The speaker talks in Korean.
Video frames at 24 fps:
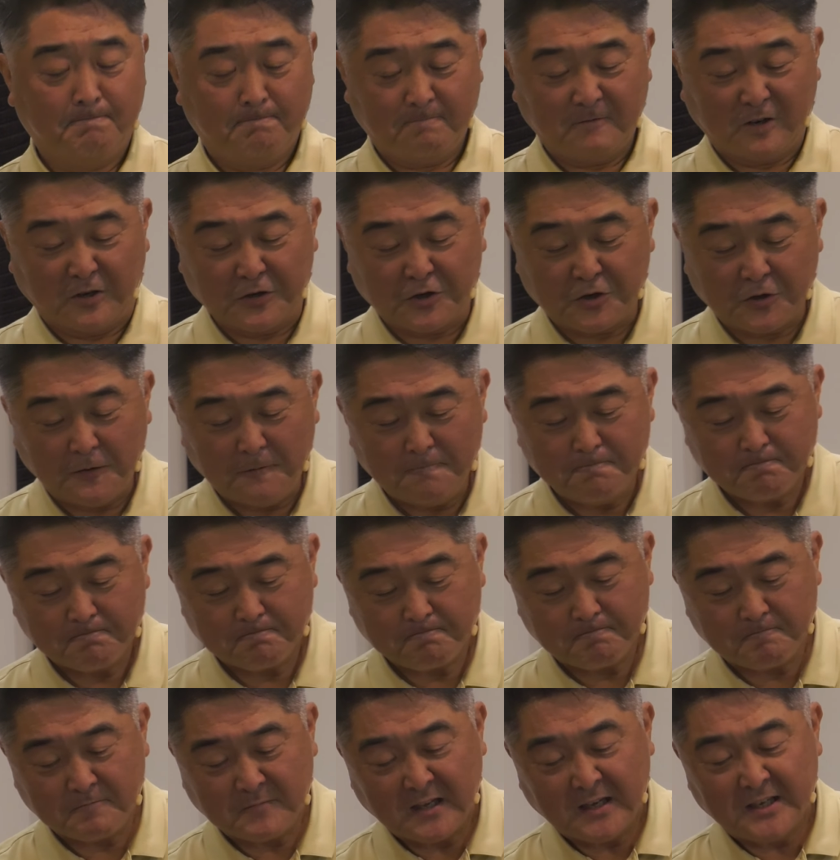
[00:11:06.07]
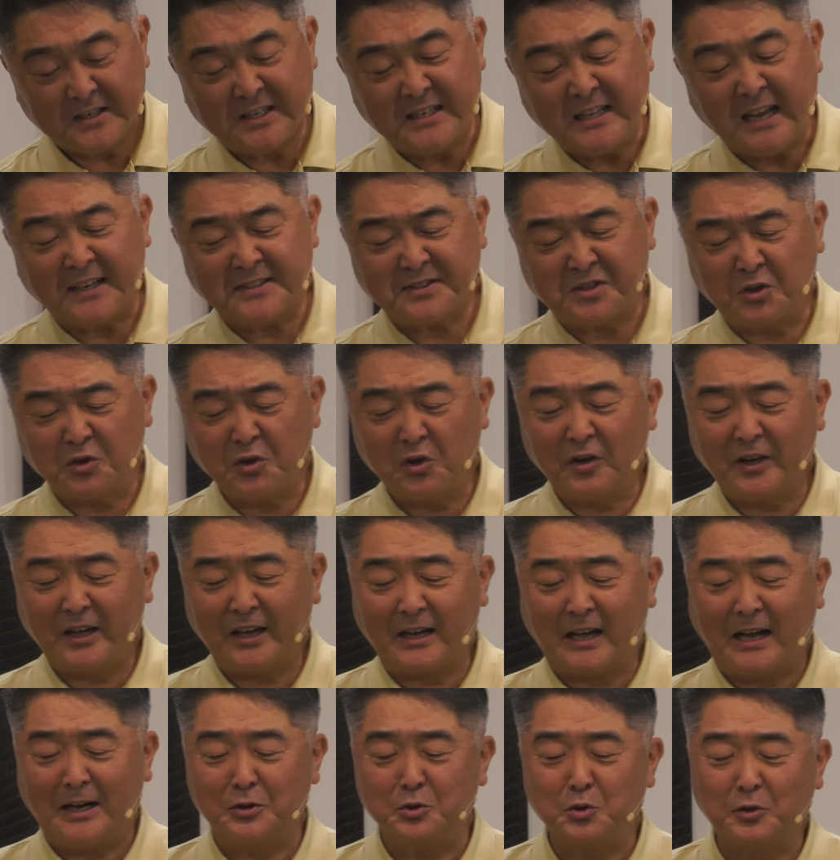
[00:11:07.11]
그렇죠? 신약 성경에
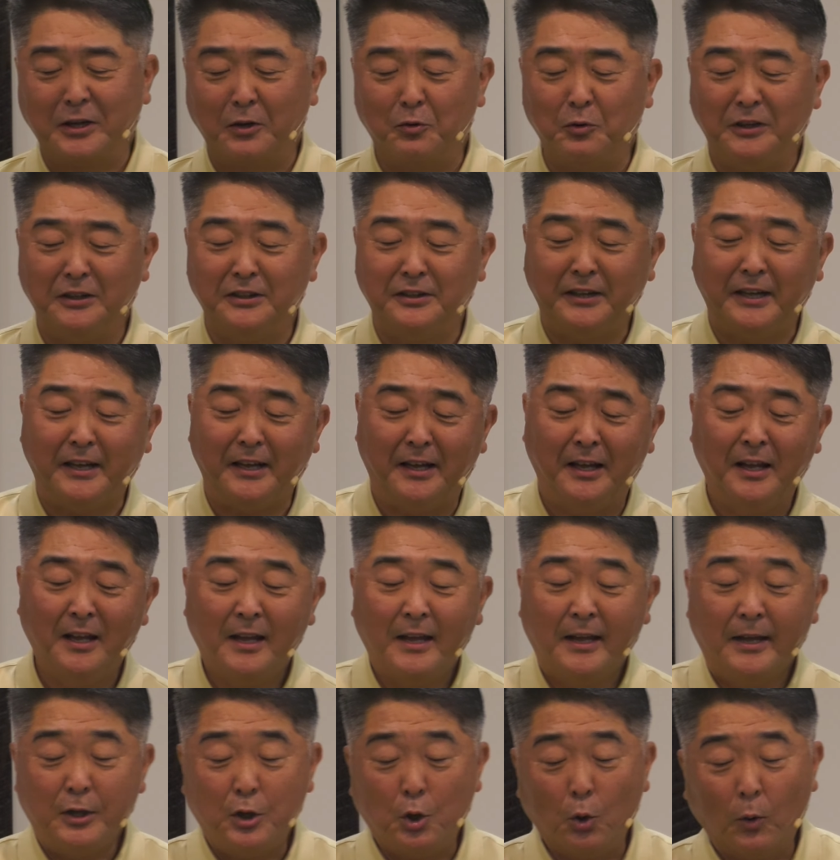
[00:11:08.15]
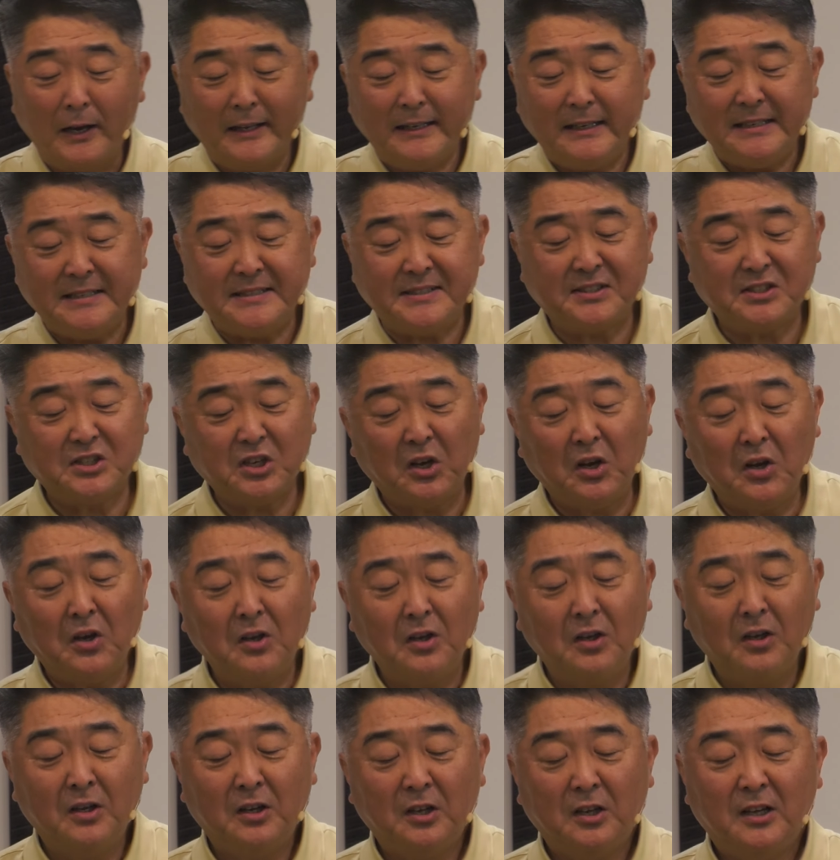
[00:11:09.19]
강조되고 있는데
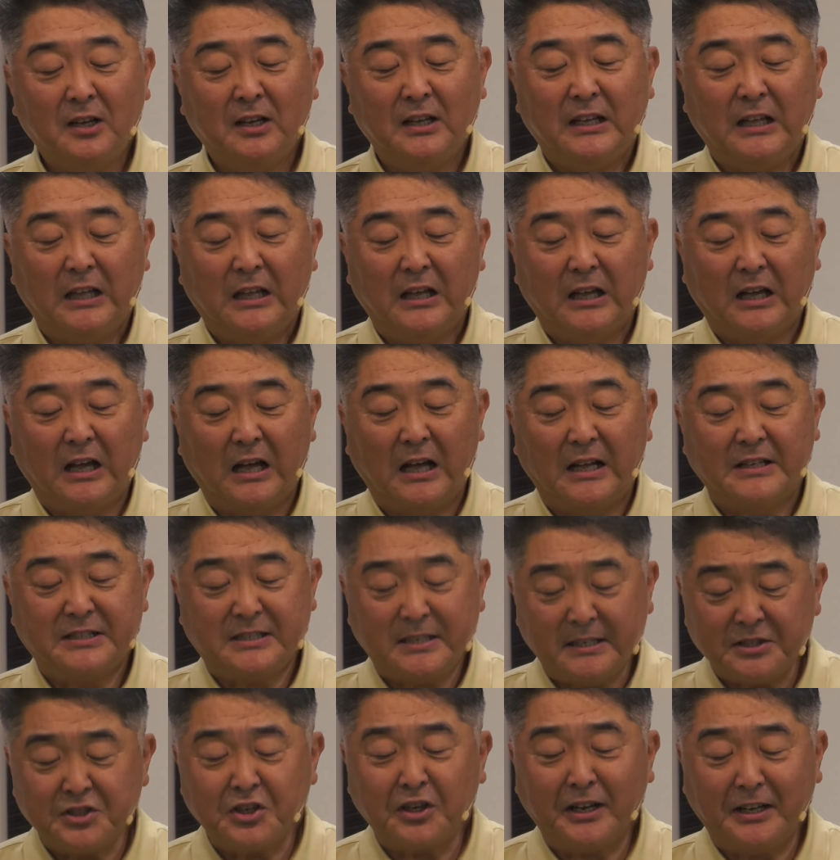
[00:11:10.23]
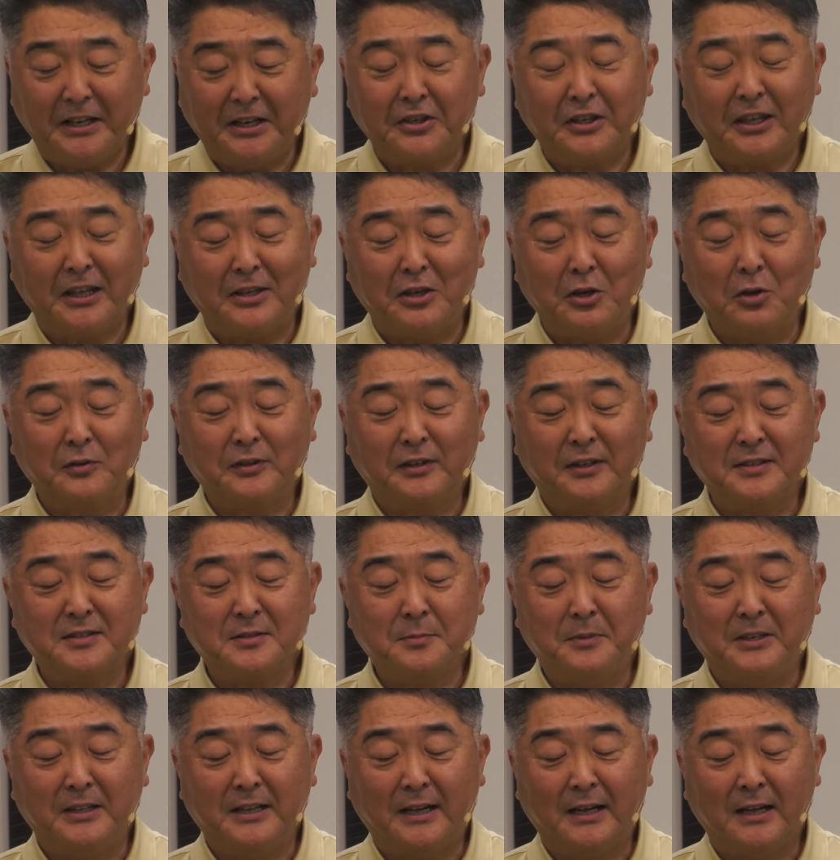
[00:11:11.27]
요한일서 7절에 아, 이렇게 기억되어
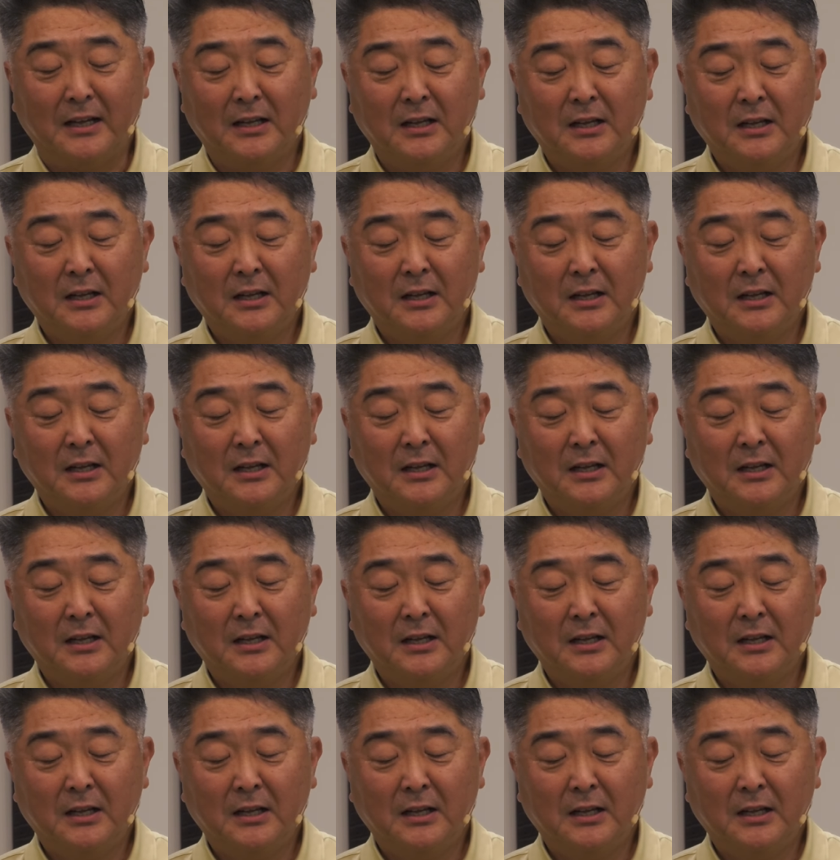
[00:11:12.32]
있습니다.